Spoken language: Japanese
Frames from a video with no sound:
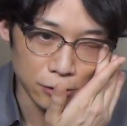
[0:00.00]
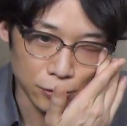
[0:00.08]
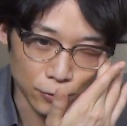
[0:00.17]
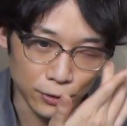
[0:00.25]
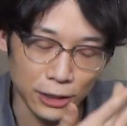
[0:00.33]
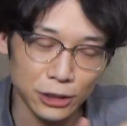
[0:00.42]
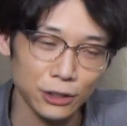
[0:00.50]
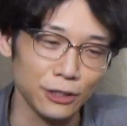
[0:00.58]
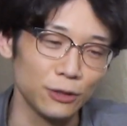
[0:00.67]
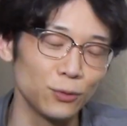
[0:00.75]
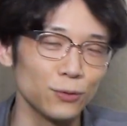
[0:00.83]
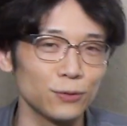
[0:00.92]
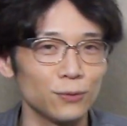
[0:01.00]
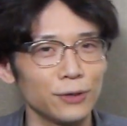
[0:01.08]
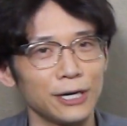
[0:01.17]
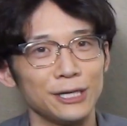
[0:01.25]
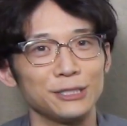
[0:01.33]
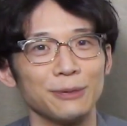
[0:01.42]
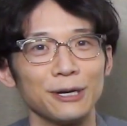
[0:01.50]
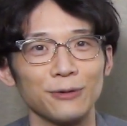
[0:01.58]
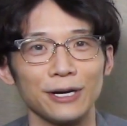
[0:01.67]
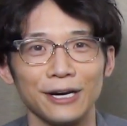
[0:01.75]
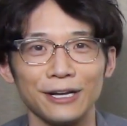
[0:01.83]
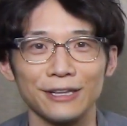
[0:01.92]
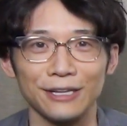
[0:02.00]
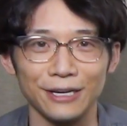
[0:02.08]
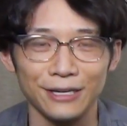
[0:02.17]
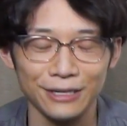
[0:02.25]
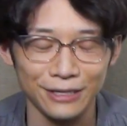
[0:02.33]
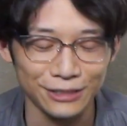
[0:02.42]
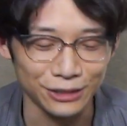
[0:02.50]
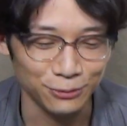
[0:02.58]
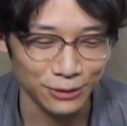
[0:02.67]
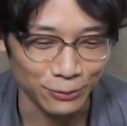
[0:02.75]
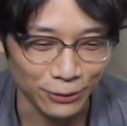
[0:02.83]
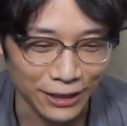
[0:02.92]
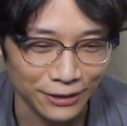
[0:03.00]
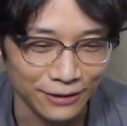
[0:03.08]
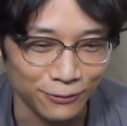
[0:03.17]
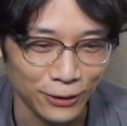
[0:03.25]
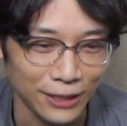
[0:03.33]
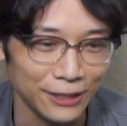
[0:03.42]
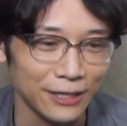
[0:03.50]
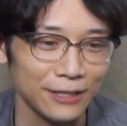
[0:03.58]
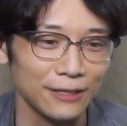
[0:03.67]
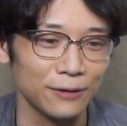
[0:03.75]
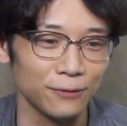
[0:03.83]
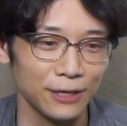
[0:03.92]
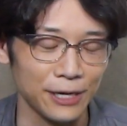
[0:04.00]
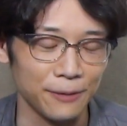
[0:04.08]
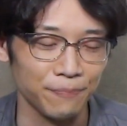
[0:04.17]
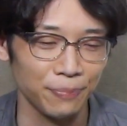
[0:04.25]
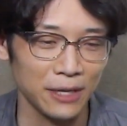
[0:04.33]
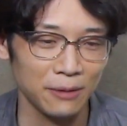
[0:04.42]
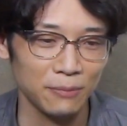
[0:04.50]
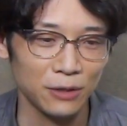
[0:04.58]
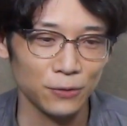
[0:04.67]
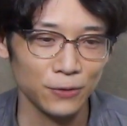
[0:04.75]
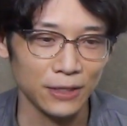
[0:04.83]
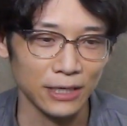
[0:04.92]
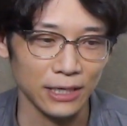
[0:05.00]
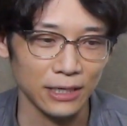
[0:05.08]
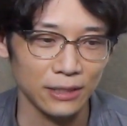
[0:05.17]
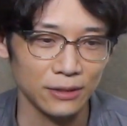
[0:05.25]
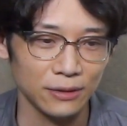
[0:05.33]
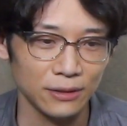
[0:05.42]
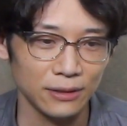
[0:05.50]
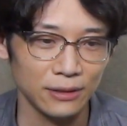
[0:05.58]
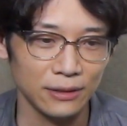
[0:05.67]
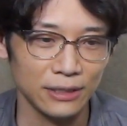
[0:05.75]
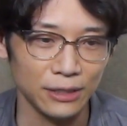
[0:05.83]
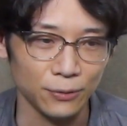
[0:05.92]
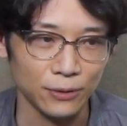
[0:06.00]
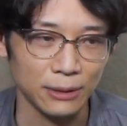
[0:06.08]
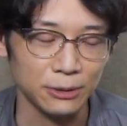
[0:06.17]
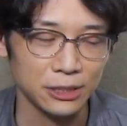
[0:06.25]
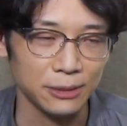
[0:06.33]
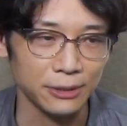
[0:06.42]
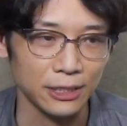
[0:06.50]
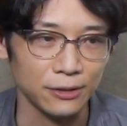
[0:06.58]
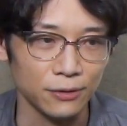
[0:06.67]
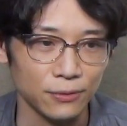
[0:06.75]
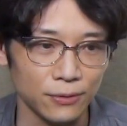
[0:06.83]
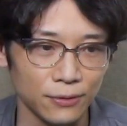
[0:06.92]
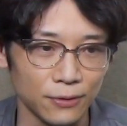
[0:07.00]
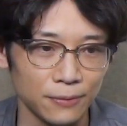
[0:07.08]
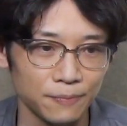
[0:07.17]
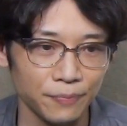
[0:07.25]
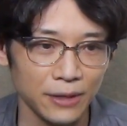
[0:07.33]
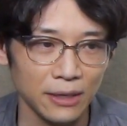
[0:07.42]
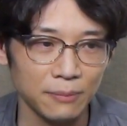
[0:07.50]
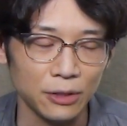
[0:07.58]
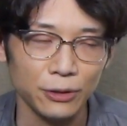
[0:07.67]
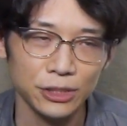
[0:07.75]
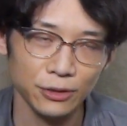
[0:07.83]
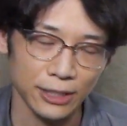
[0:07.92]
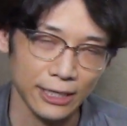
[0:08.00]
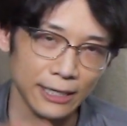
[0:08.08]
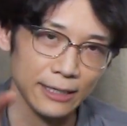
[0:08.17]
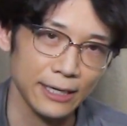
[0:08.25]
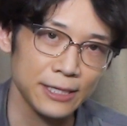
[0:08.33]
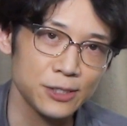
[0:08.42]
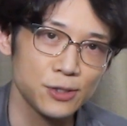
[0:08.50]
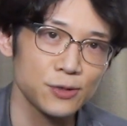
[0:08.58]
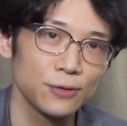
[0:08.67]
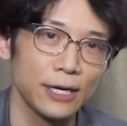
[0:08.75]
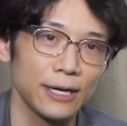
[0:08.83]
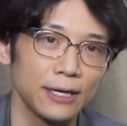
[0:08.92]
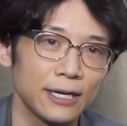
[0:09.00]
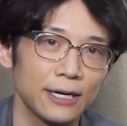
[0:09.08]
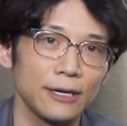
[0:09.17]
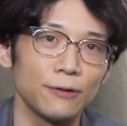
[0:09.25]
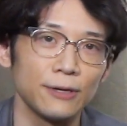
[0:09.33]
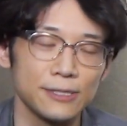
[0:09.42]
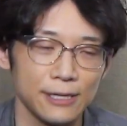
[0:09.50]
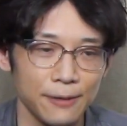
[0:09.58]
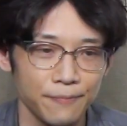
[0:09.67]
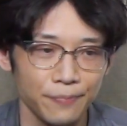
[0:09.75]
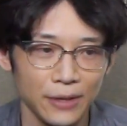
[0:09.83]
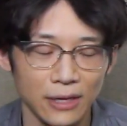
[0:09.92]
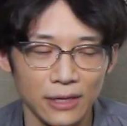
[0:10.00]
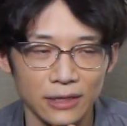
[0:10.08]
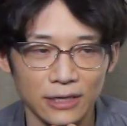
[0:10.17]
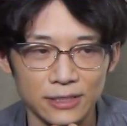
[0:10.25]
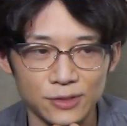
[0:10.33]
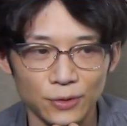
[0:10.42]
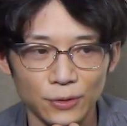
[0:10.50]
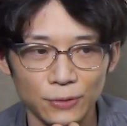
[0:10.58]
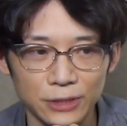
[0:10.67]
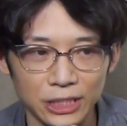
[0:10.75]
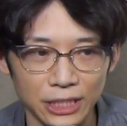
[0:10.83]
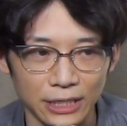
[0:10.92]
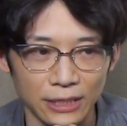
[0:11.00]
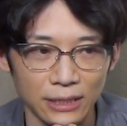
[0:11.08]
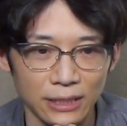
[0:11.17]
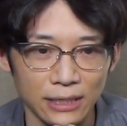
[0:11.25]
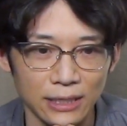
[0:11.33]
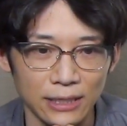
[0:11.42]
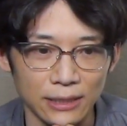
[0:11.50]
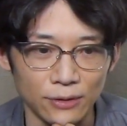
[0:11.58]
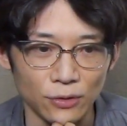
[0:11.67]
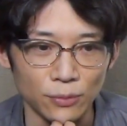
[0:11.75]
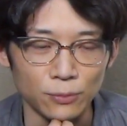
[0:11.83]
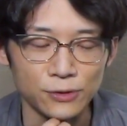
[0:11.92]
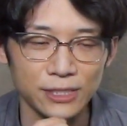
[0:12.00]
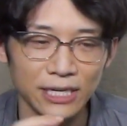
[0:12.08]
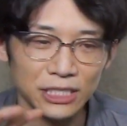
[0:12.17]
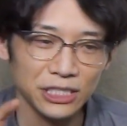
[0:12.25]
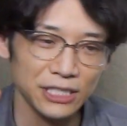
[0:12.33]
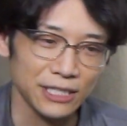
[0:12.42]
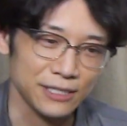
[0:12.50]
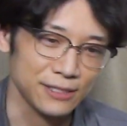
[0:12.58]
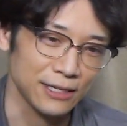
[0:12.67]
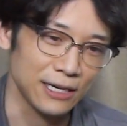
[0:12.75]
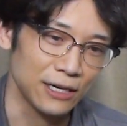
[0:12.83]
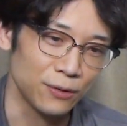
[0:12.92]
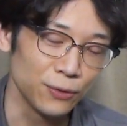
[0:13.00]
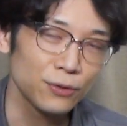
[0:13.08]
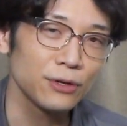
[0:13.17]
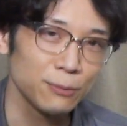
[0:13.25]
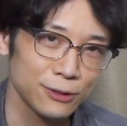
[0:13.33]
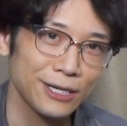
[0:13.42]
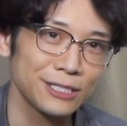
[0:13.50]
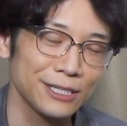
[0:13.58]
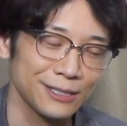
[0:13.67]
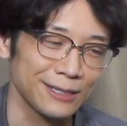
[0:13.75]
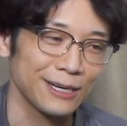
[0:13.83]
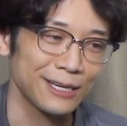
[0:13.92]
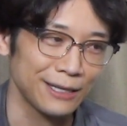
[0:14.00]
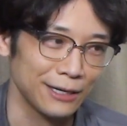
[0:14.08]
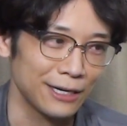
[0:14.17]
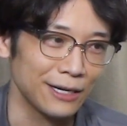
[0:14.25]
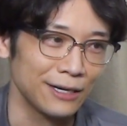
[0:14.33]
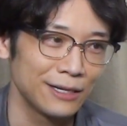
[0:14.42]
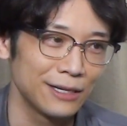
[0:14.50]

そう確かにどどれが一番いいのかなって自分でも分か分からなかったので今回何を試してみたかというと、まあ、クエスチョンって大体5つぐらい聞かれるんですね。だからそのうちえっと、難しいやつが本当に難しいやつが来たら